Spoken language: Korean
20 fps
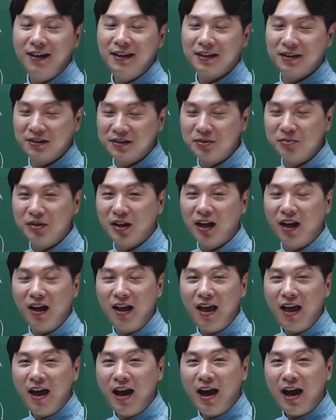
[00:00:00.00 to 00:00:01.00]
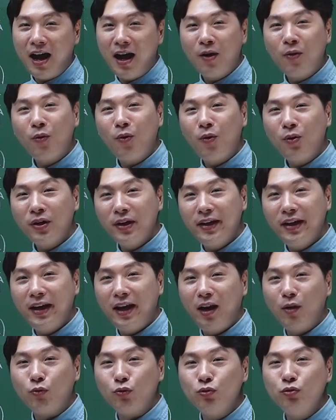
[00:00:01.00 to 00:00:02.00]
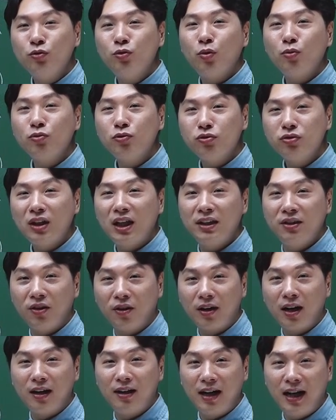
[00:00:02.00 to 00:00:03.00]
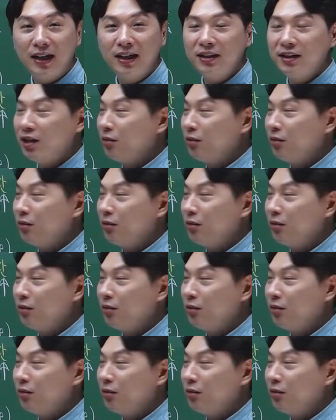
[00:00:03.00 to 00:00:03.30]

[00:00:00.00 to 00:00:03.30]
그렇습니다. 항공기의 운송수단 역할을 하기